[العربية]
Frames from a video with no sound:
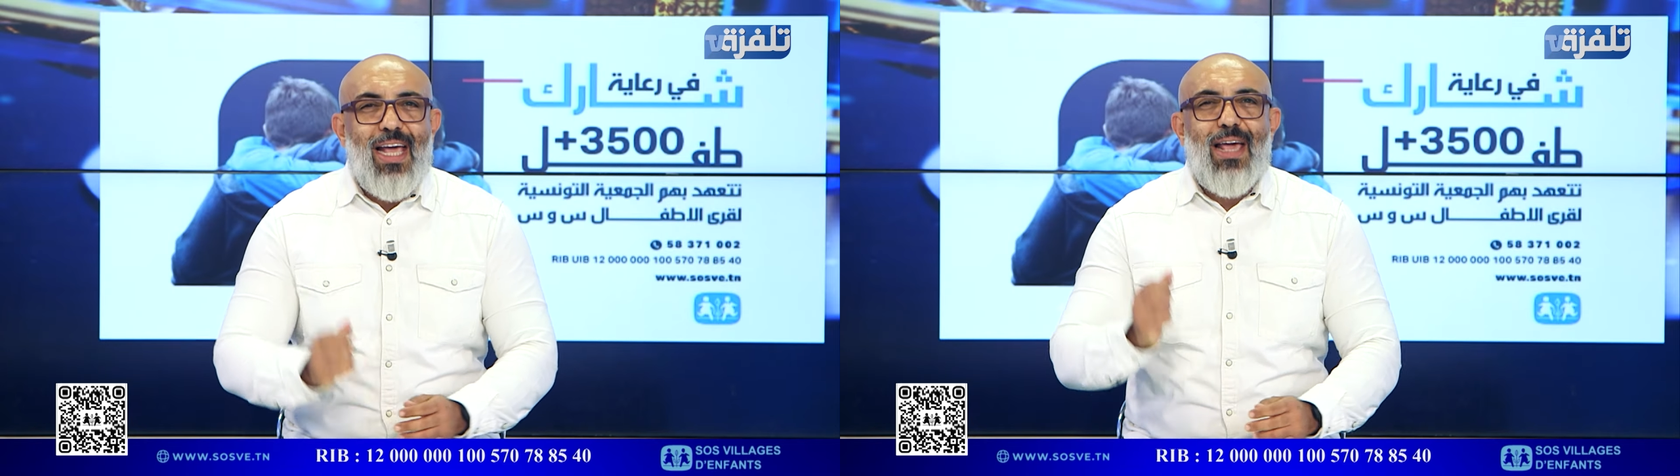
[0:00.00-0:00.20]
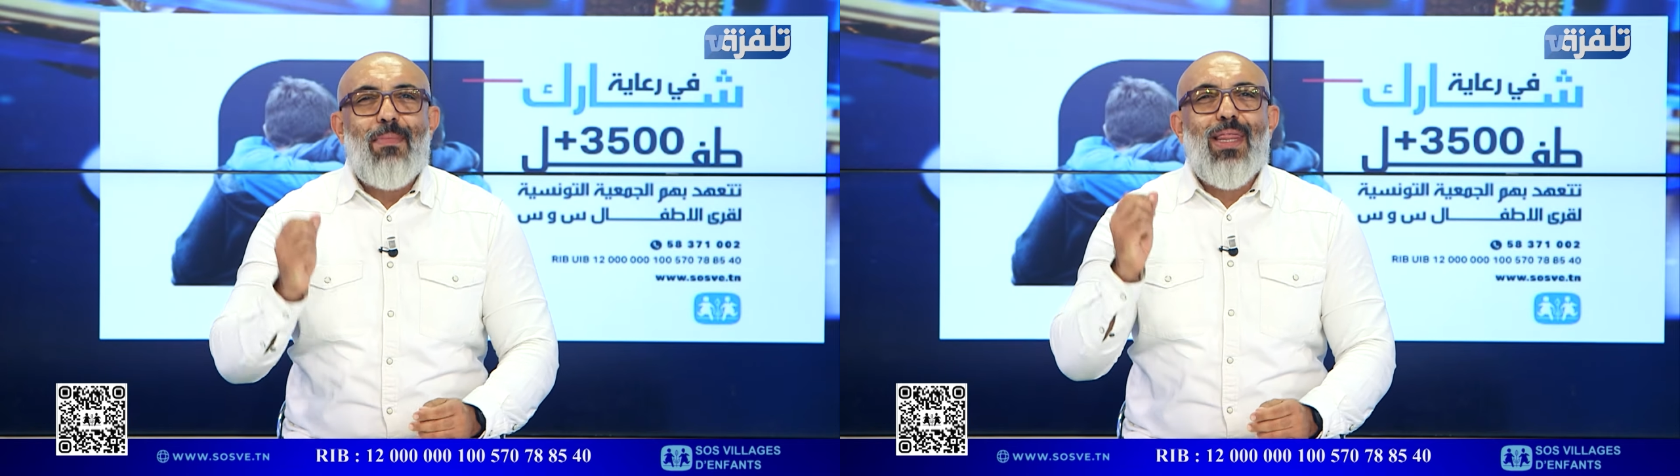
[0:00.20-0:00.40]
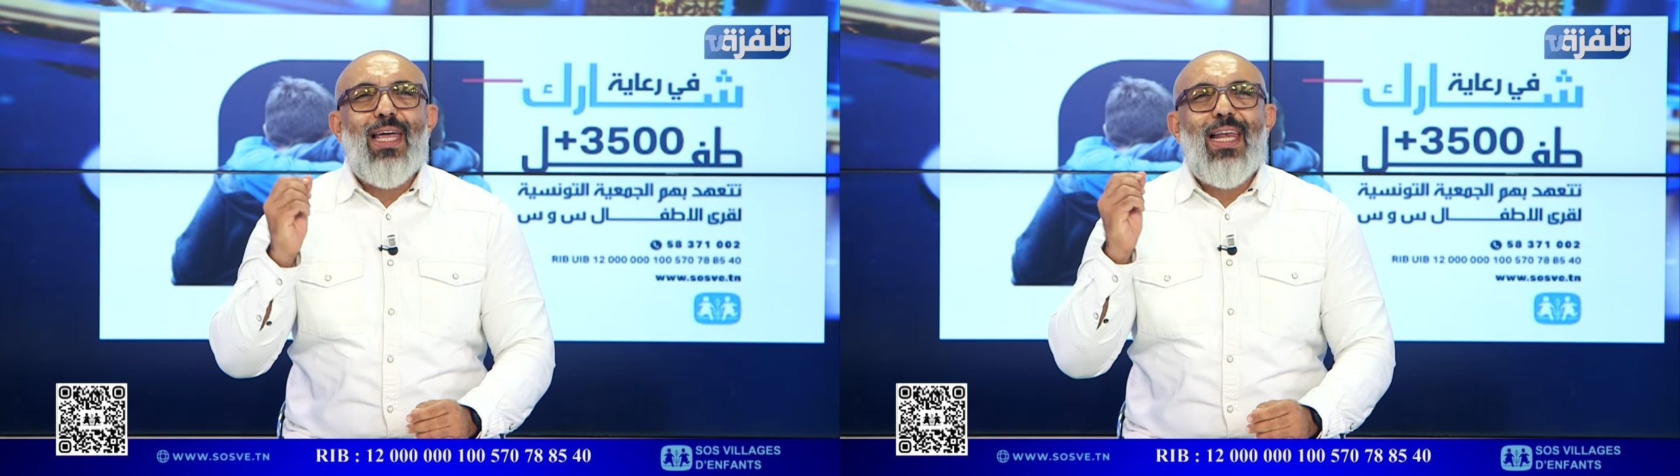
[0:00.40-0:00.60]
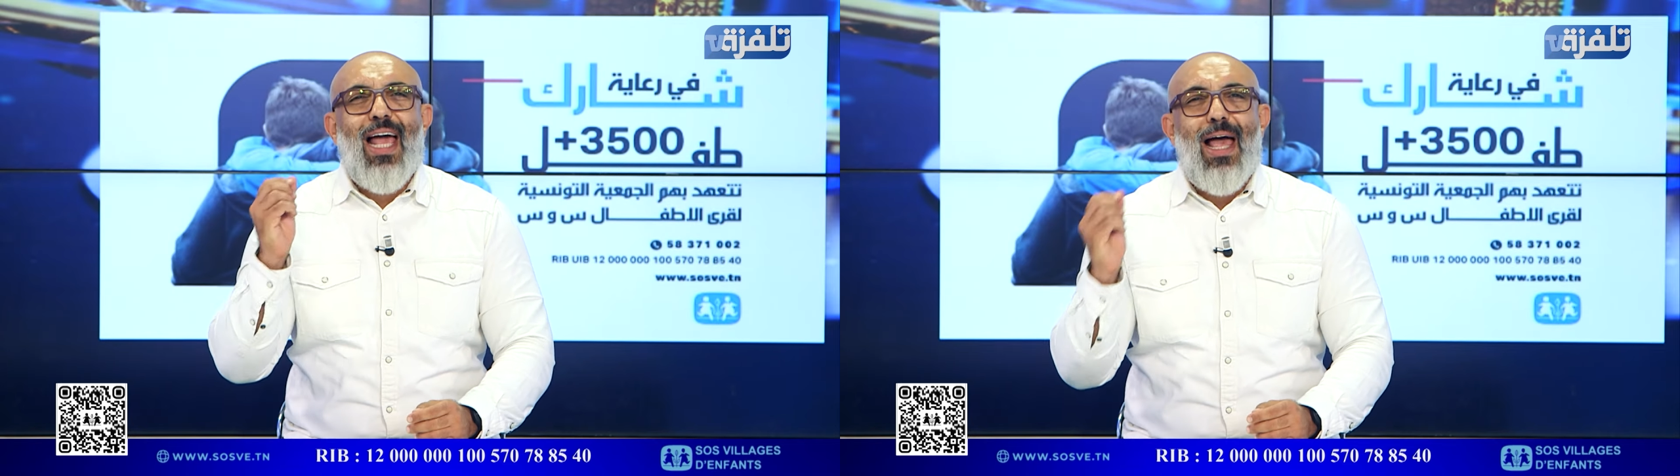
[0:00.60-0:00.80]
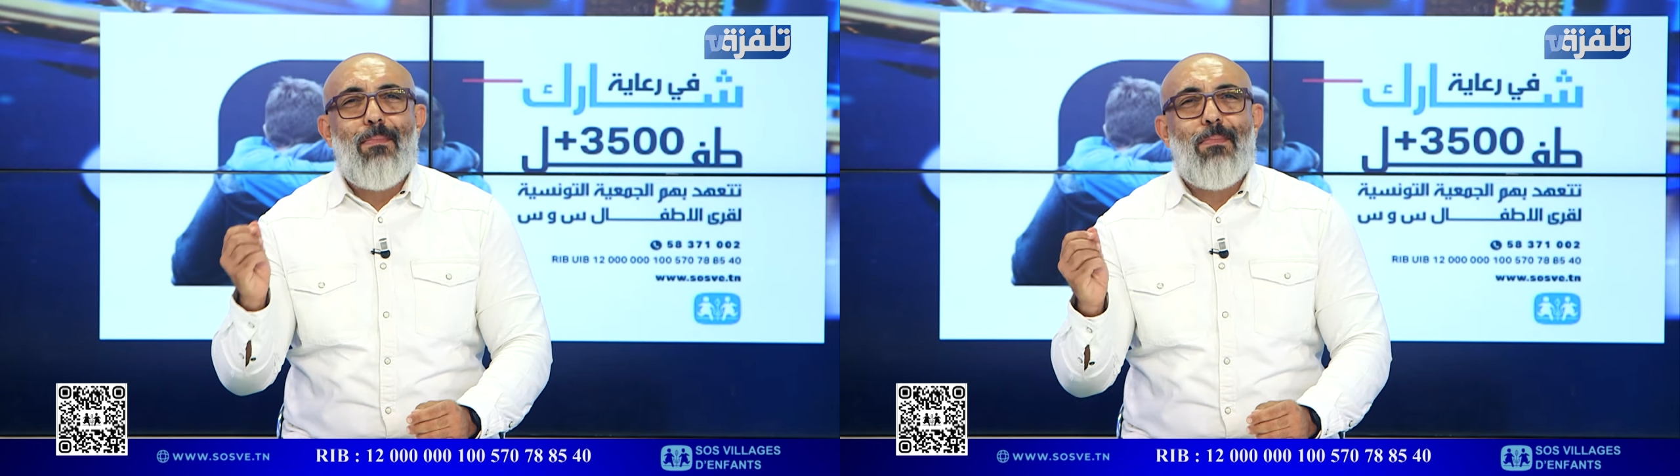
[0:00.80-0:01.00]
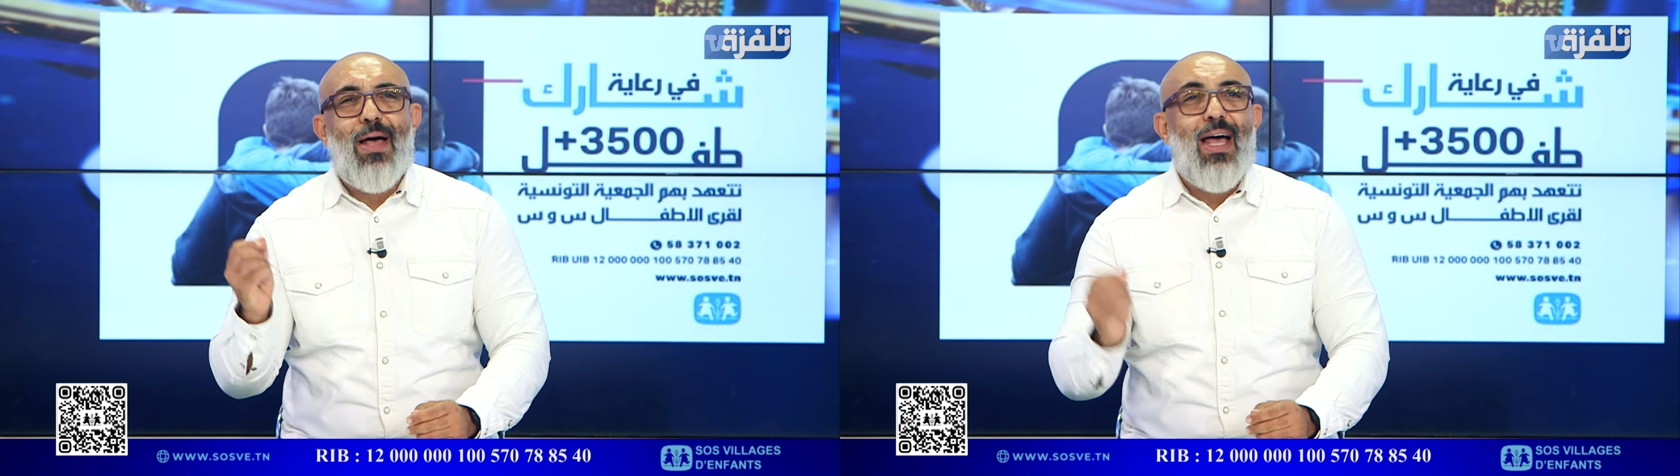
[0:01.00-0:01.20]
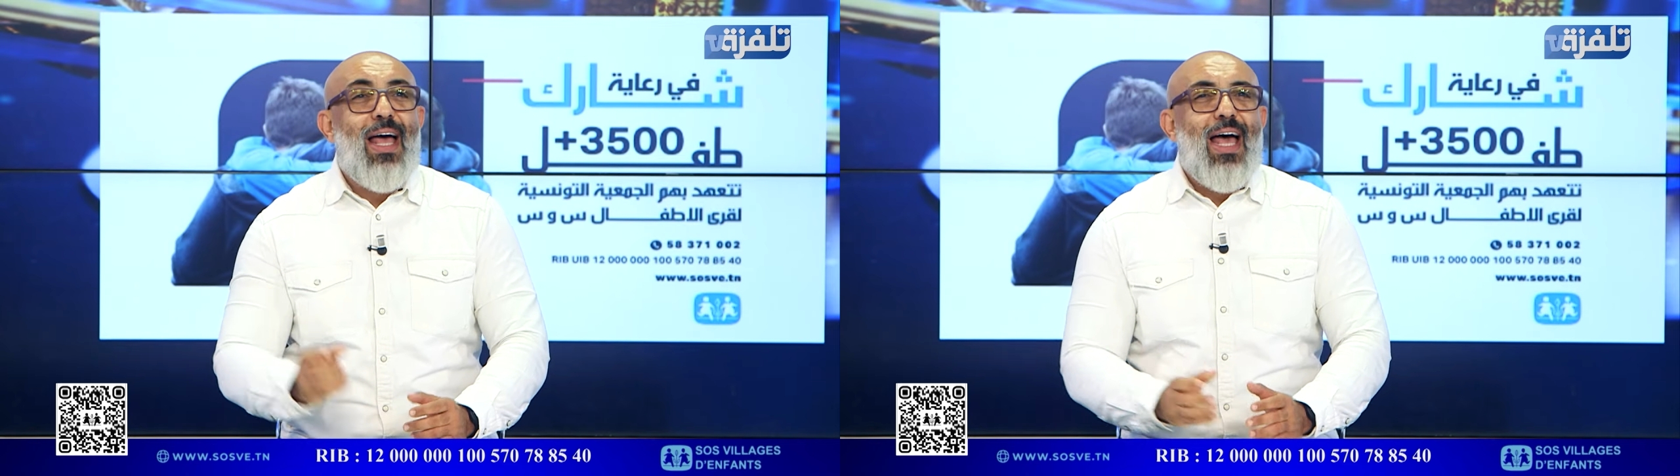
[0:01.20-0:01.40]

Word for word: كمثل حبة